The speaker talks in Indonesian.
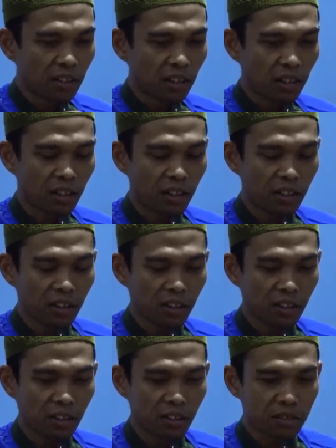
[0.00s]

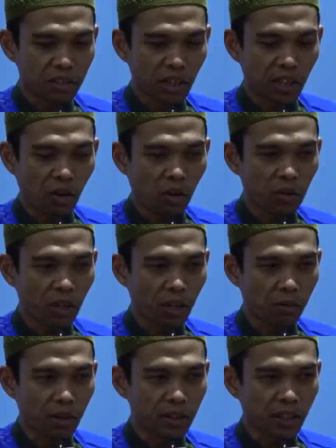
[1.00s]
uh, Syekh Nawawi
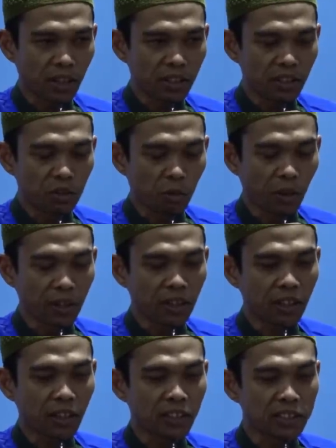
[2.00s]
Al-Bantani
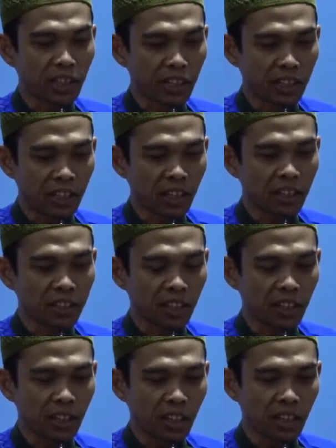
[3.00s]
cuman kesan dia
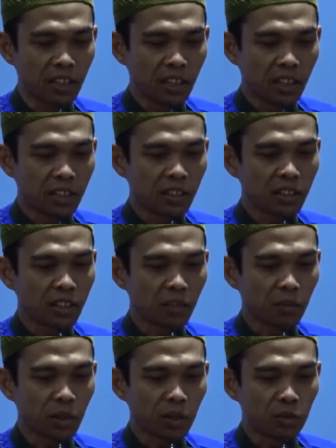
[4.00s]
kata dia dia
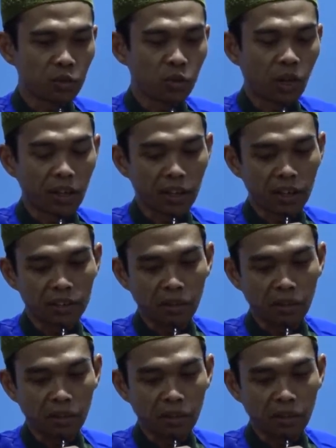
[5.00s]
tak begitu suka dengan